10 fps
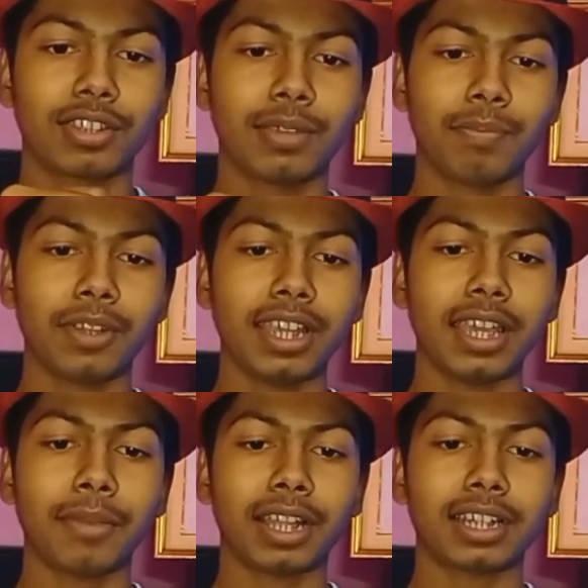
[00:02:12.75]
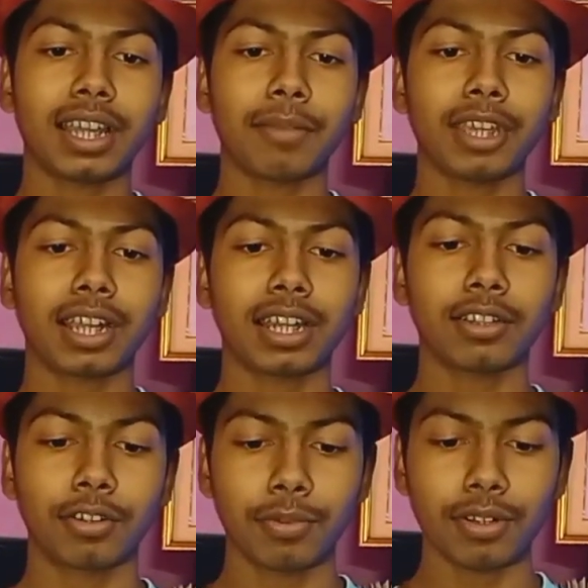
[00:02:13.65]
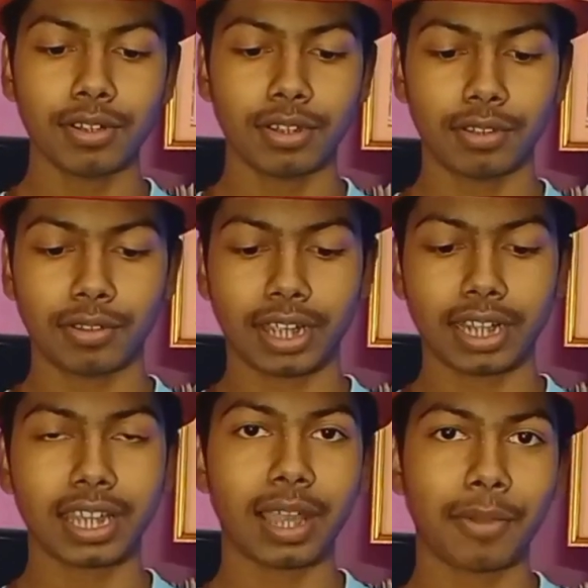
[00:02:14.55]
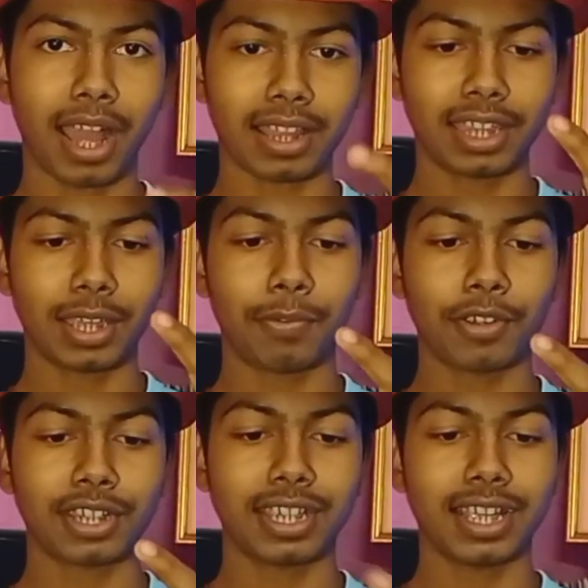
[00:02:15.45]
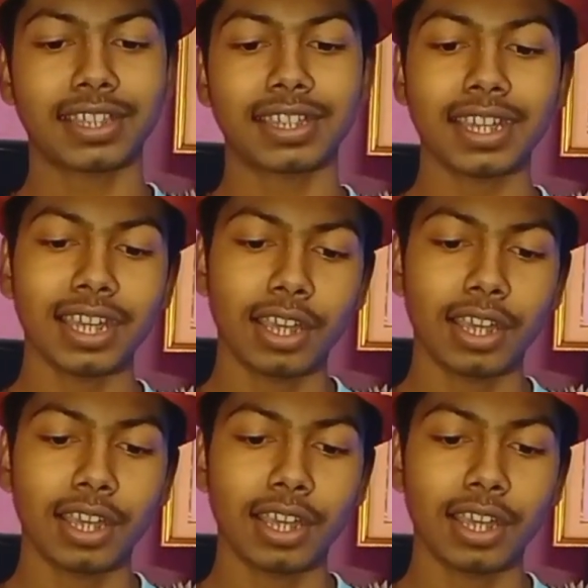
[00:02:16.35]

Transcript: তো সিম্পলি এই মাথাটা আমি এখানে ধরবো তো এখান থেকে আমার হাত থেকে ফসকে যাচ্ছে